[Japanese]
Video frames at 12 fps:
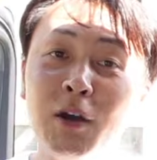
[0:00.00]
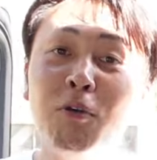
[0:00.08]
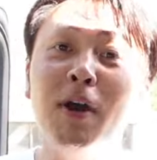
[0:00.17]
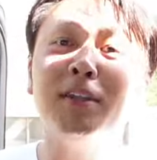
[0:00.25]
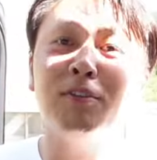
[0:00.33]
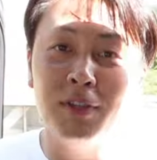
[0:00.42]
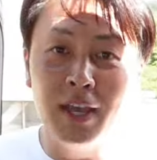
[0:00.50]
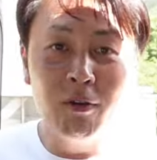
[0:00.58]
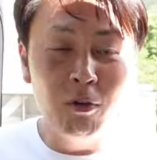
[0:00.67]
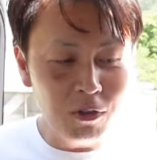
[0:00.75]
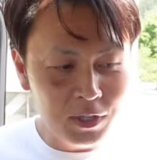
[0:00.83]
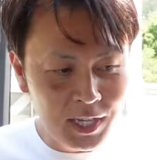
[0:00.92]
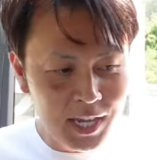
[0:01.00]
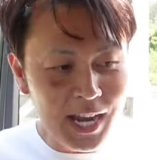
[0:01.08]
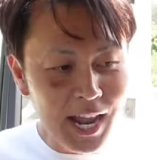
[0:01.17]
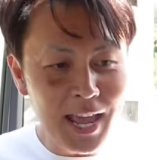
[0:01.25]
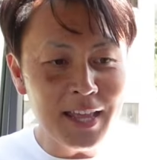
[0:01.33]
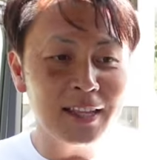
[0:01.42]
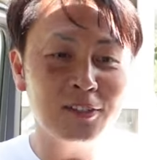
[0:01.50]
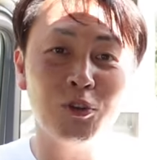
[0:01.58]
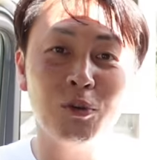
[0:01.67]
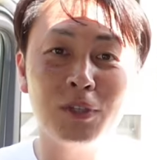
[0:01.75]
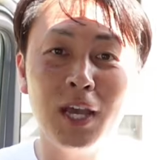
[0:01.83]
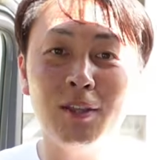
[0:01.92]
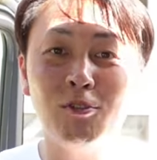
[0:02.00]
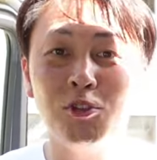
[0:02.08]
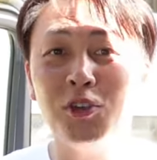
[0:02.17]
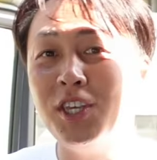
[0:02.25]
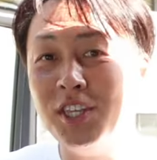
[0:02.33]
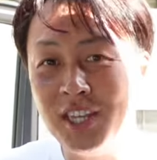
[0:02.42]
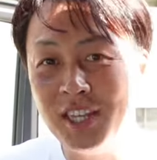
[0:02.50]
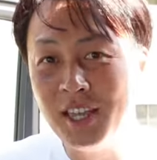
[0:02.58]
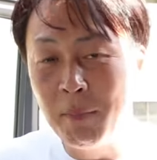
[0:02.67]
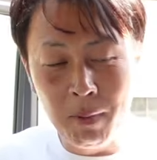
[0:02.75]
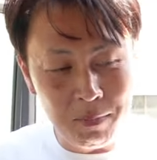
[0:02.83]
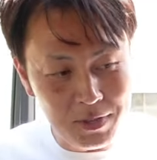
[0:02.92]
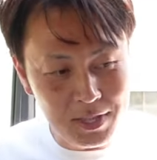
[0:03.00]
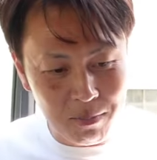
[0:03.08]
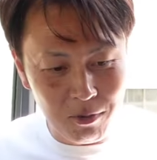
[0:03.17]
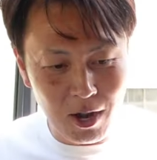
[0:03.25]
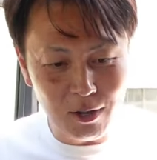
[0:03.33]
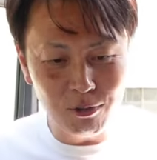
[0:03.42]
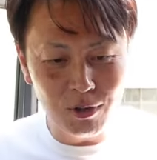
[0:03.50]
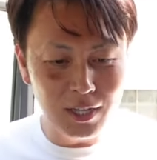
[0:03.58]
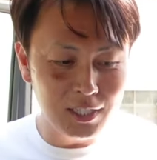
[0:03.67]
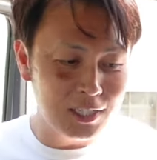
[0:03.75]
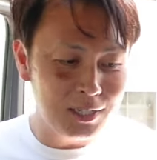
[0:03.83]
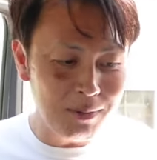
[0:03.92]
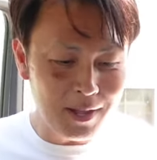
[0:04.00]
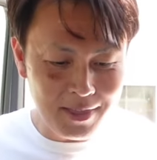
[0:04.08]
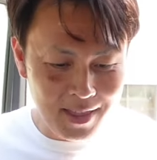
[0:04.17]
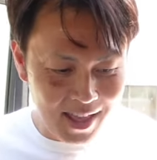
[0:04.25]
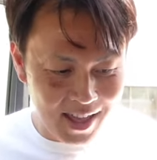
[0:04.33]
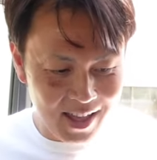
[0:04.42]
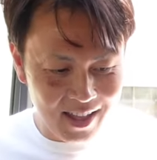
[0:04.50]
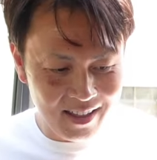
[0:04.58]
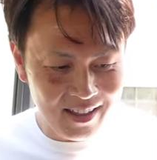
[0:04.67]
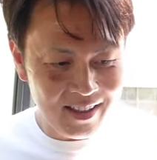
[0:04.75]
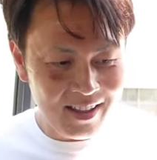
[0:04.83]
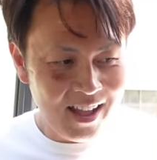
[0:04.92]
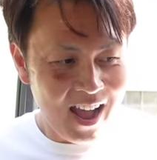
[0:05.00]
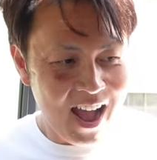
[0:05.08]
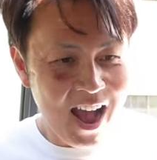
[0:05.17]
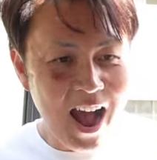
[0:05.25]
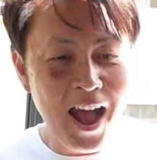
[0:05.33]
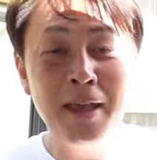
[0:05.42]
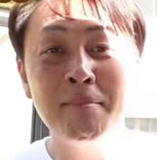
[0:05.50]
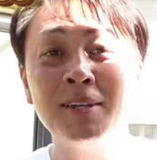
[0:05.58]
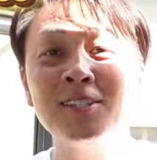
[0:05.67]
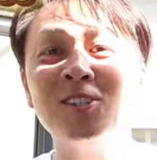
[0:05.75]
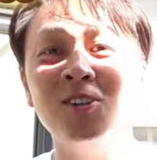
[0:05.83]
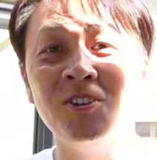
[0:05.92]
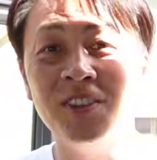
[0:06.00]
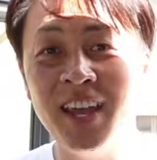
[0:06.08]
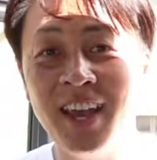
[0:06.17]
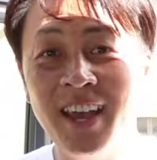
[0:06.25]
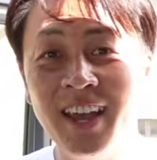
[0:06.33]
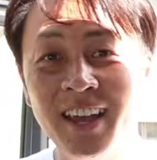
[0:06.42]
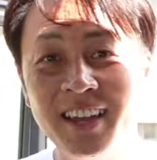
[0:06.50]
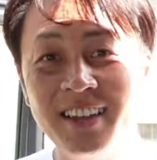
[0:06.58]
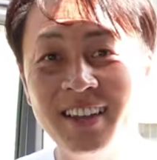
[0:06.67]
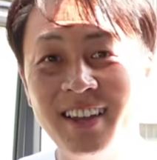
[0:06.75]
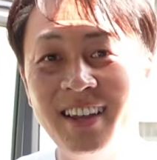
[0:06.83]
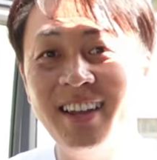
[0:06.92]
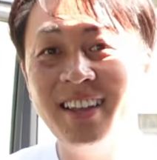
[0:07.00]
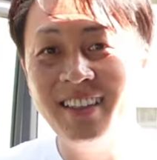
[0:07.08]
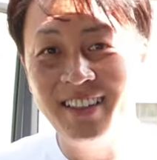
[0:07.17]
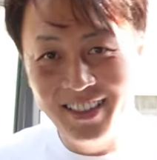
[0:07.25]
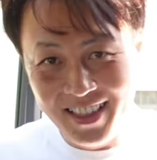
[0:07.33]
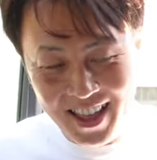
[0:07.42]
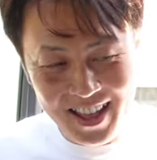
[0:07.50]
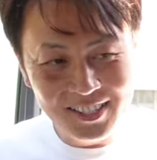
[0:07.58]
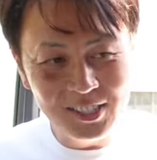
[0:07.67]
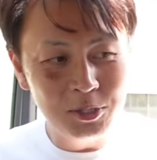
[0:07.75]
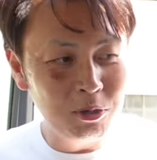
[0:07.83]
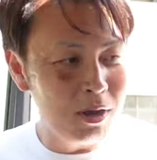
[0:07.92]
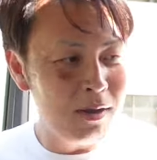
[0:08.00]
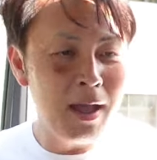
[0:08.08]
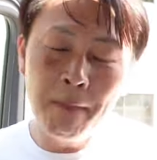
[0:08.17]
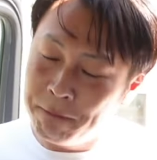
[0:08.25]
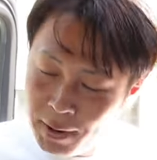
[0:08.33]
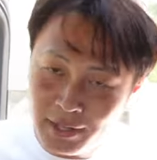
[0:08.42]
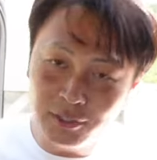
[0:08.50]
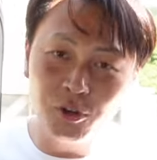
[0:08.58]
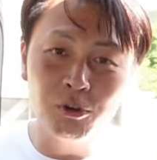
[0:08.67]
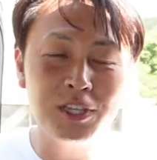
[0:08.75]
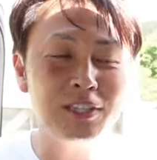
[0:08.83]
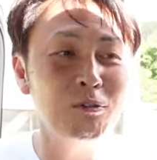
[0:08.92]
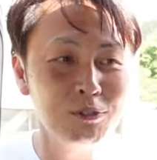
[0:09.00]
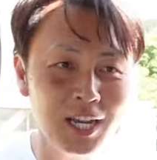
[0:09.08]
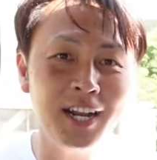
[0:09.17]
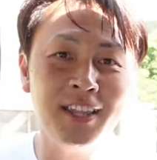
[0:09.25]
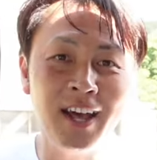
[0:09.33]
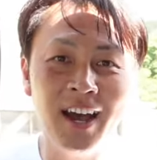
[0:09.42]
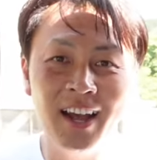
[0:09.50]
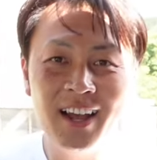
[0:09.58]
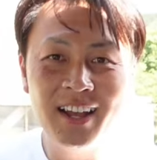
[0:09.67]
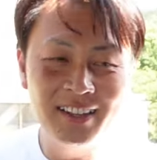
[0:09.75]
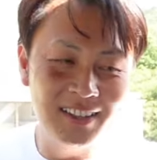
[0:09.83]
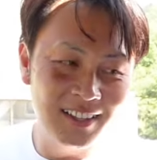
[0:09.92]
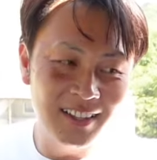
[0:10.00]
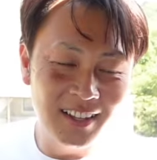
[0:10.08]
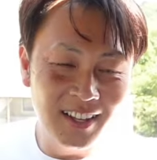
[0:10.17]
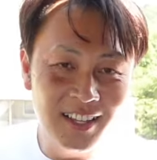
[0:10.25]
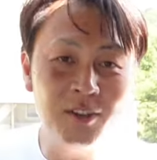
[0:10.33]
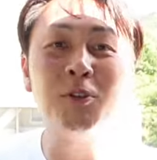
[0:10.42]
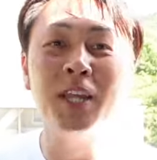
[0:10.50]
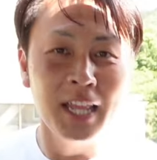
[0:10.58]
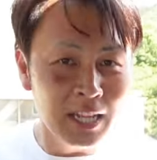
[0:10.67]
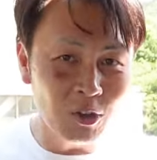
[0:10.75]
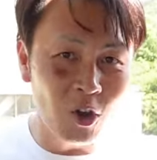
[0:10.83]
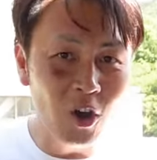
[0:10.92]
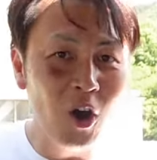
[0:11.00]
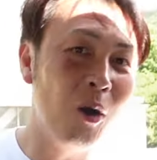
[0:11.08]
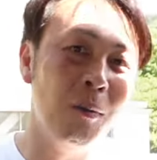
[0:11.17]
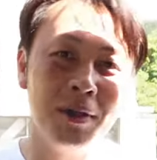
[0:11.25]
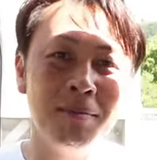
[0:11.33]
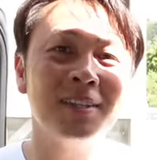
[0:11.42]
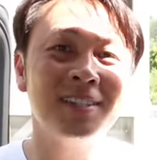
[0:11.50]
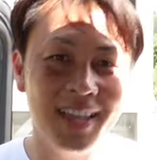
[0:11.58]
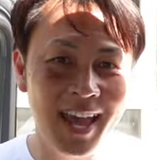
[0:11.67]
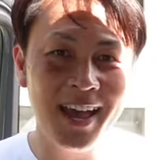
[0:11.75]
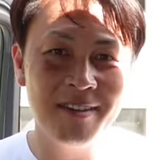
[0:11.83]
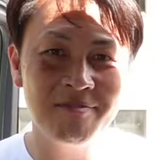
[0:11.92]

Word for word: ホワイトね、この綺麗な状態の時にやっぱ見てもらうのが一番ね、映えますよね。ね、白側やっぱり上品でおしゃれな色だなと思いますね。